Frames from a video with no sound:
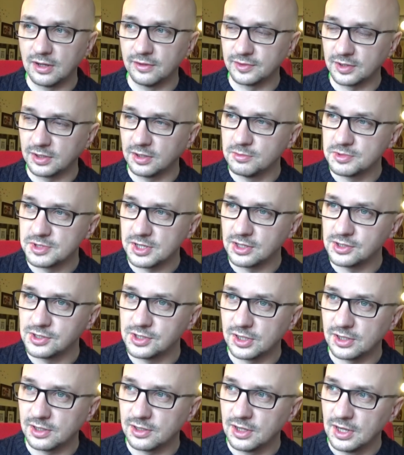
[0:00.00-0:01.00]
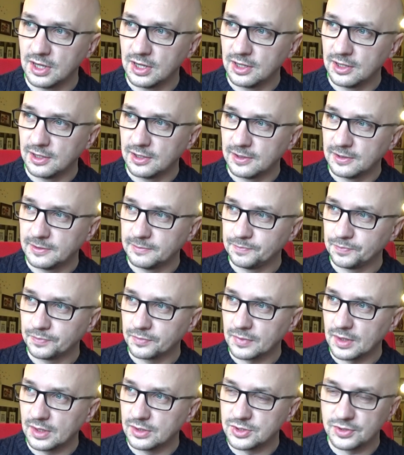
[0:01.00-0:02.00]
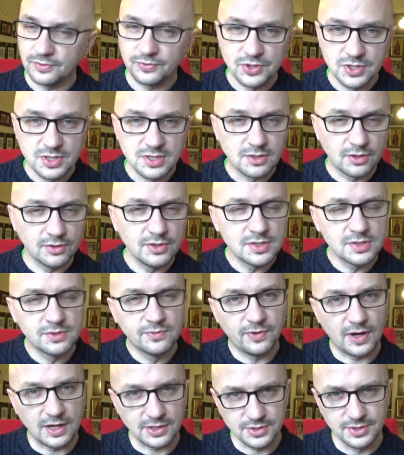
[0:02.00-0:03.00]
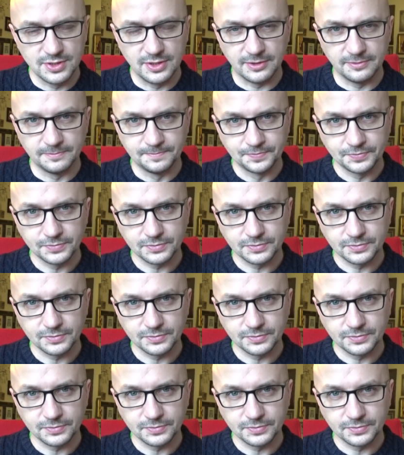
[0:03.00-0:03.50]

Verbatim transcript: ale w takim sensie, że wszystko jest ważne.